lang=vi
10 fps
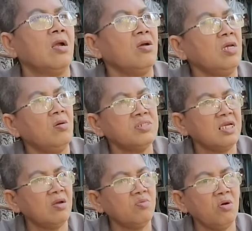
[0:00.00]
có đó không
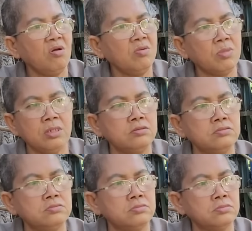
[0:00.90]
chắc không có đâu con
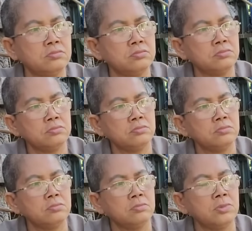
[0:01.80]

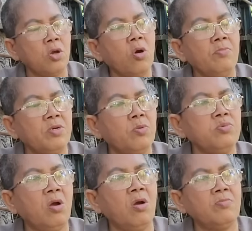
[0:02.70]
có mà
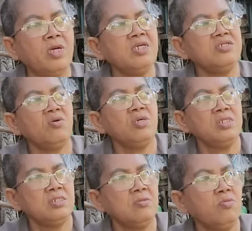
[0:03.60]
cũng còn mà ít thôi
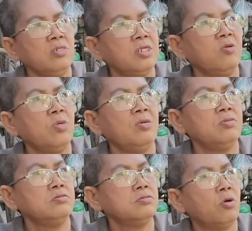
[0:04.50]
chứ không có nhiều đâu
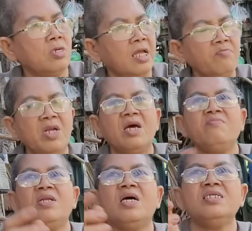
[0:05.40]
còn như... gắn mà lớn
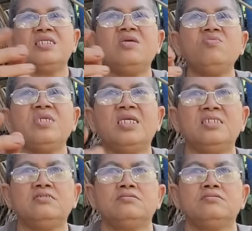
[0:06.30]
mà lớn thì thiếu gì